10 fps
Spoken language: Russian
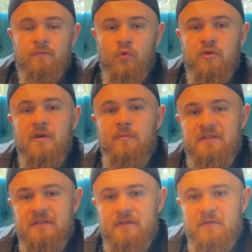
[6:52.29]
многие
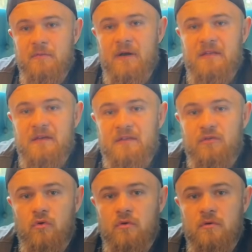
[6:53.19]
обратили внимание на
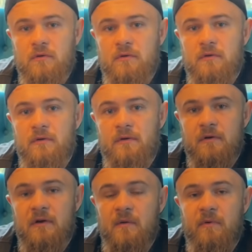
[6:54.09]
то,
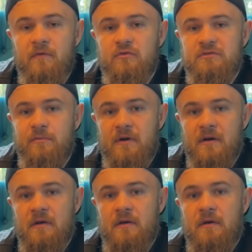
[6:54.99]
а, как повел себя а,
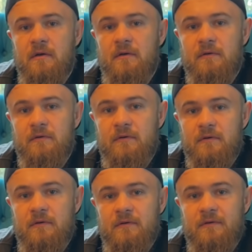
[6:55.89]

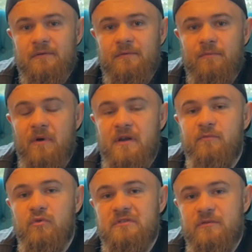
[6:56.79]
Мариф
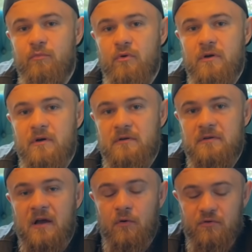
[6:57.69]
после боя,
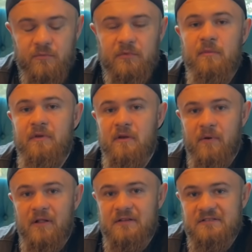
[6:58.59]
какая у них была
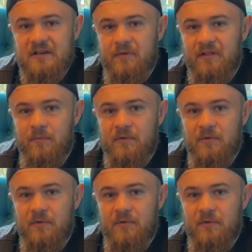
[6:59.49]
перепалка с Камилом